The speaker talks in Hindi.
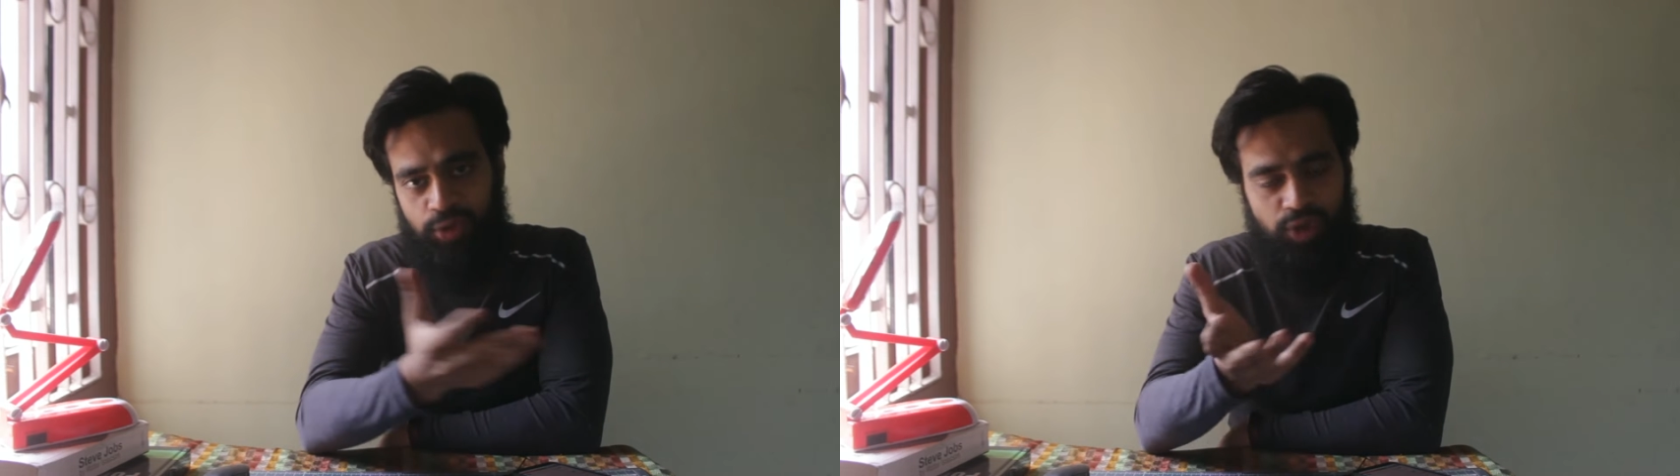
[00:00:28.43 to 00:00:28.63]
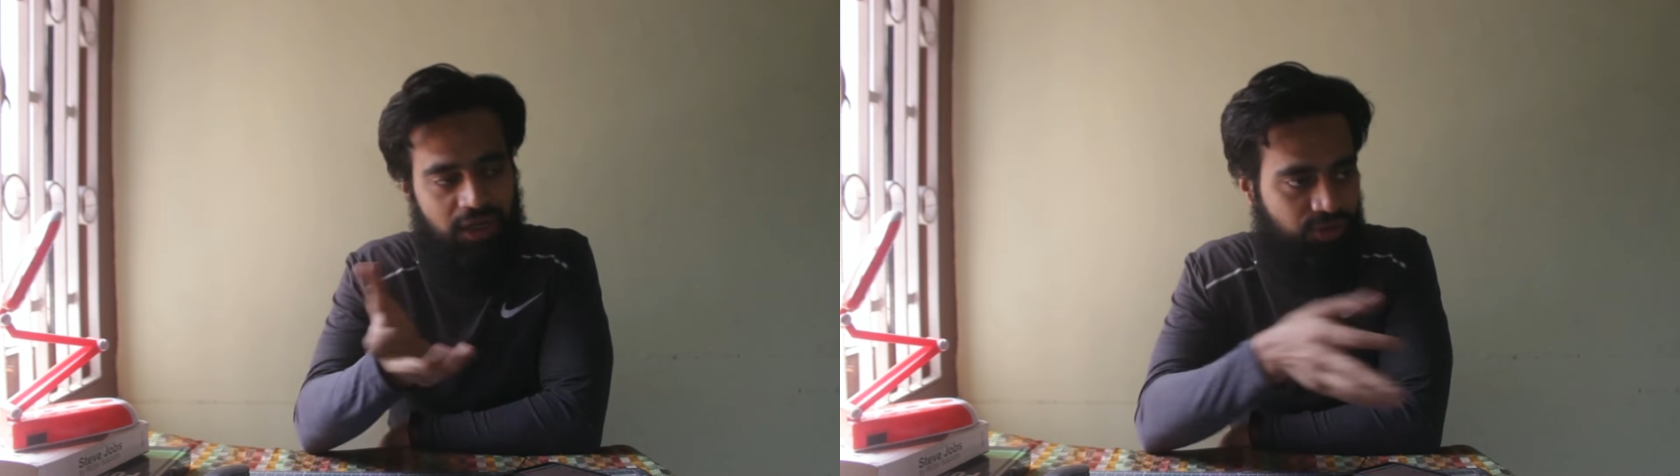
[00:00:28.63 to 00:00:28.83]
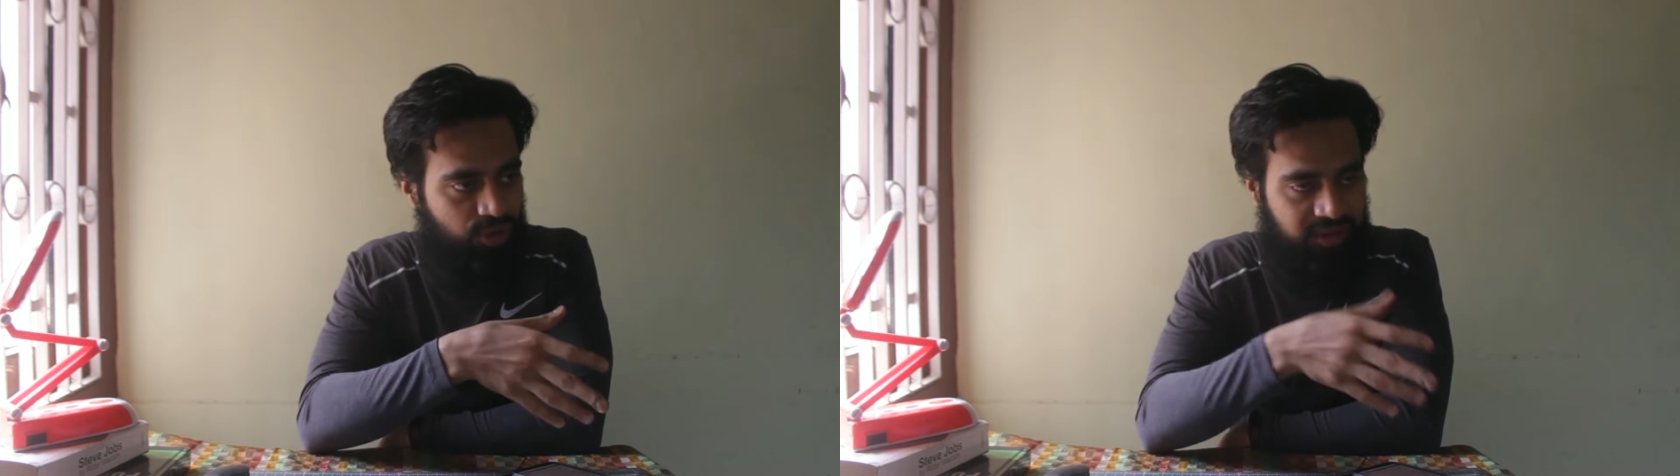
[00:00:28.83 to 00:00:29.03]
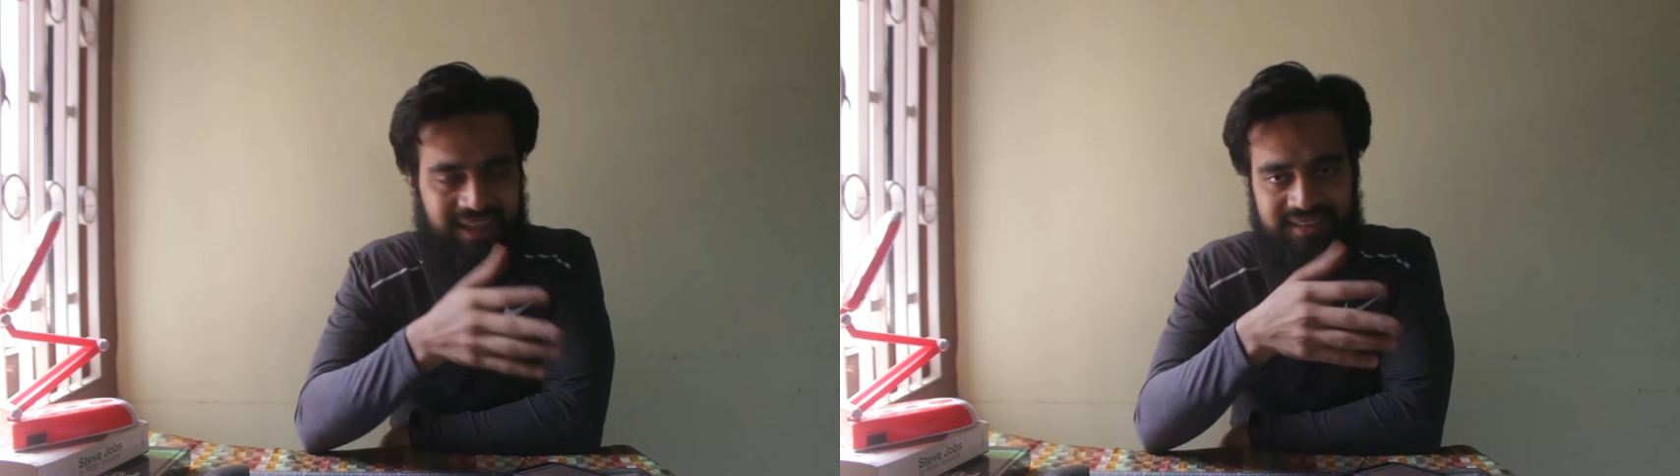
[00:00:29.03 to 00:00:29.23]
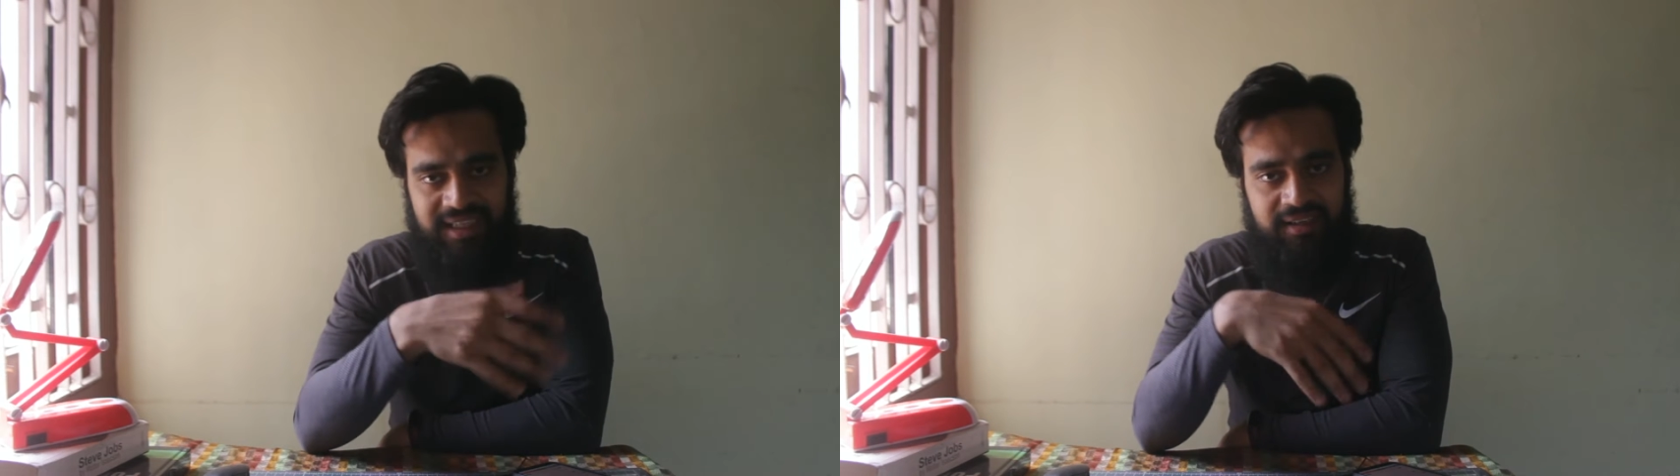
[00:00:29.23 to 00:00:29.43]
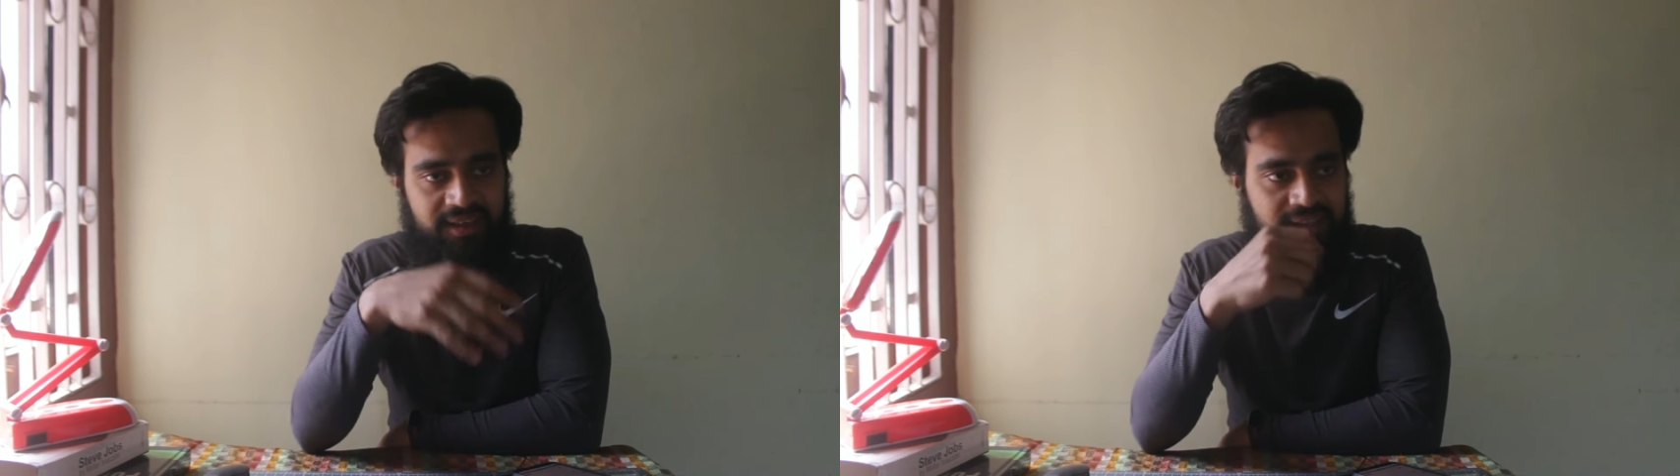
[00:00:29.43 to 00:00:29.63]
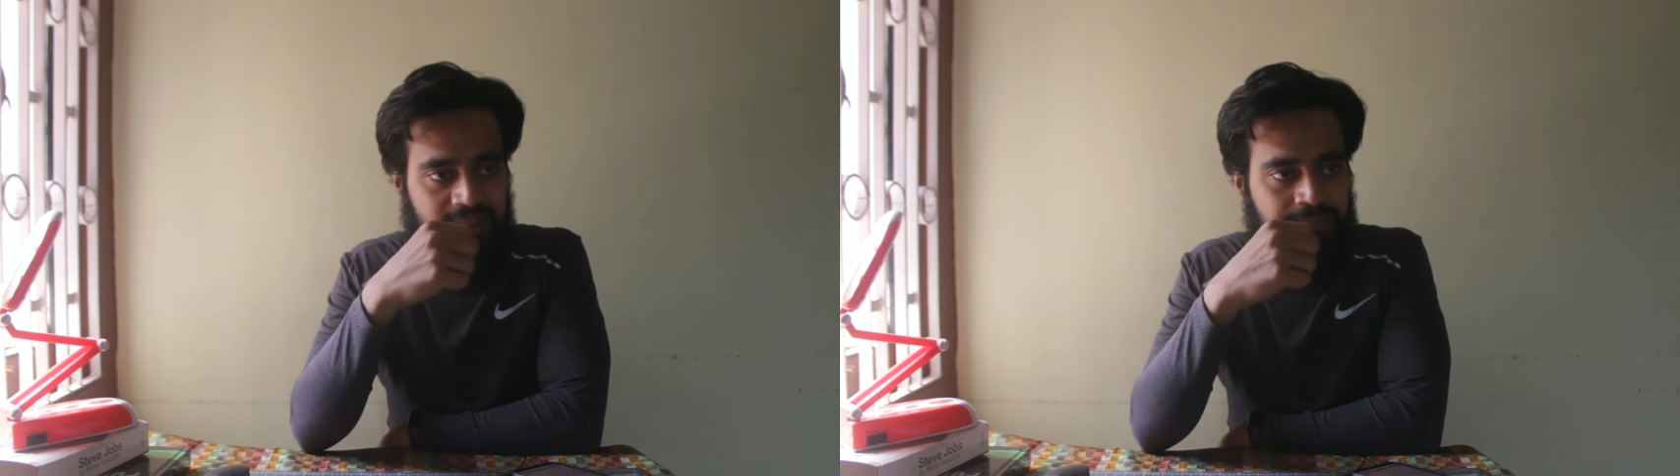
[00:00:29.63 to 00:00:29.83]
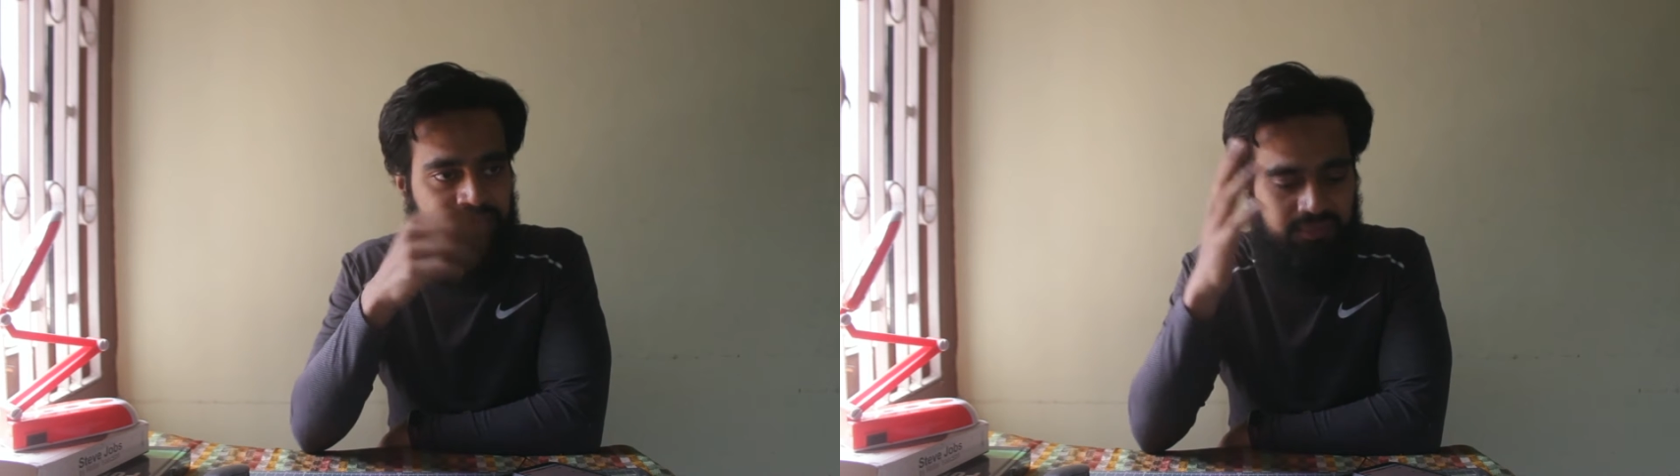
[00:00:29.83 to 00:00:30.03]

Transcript: होगा वो ट्रांसलेट कर देगा